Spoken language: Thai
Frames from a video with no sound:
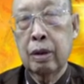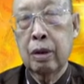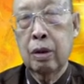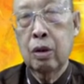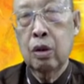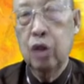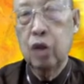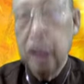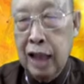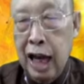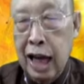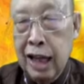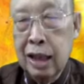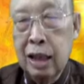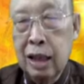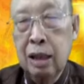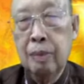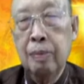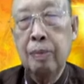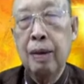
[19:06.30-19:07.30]
คนตาย
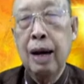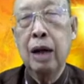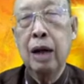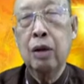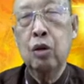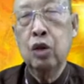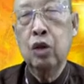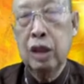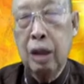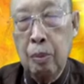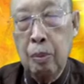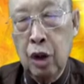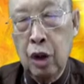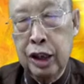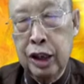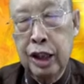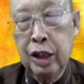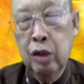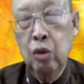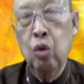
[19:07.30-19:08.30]
คืนมาคนตาบอด
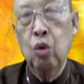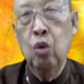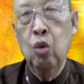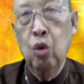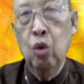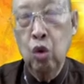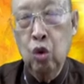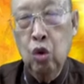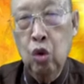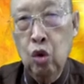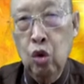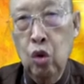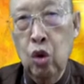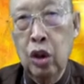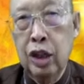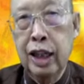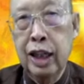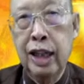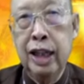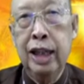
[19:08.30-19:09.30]
เห็นลุงคุณหัวหนวก
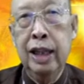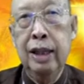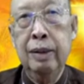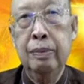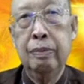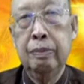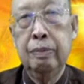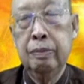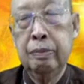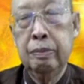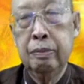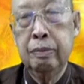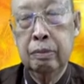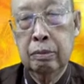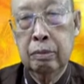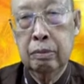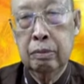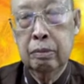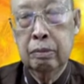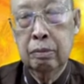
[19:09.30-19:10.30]
ได้ยิน
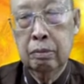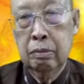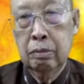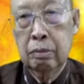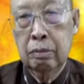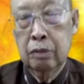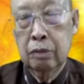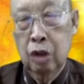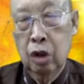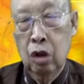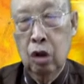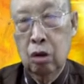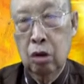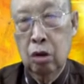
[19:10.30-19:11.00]
เนาะ